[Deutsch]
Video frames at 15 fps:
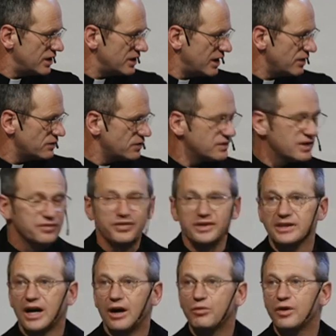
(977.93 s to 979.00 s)
Jesus, ich
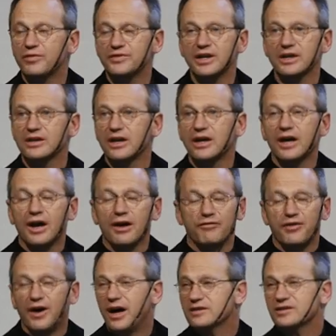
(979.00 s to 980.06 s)
vertraue auf dich.
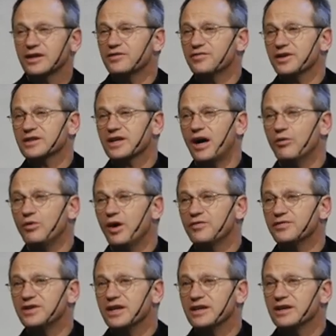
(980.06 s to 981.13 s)
Vater, ich vertraue auf
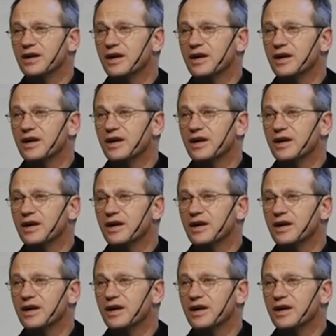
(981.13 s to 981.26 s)
dich.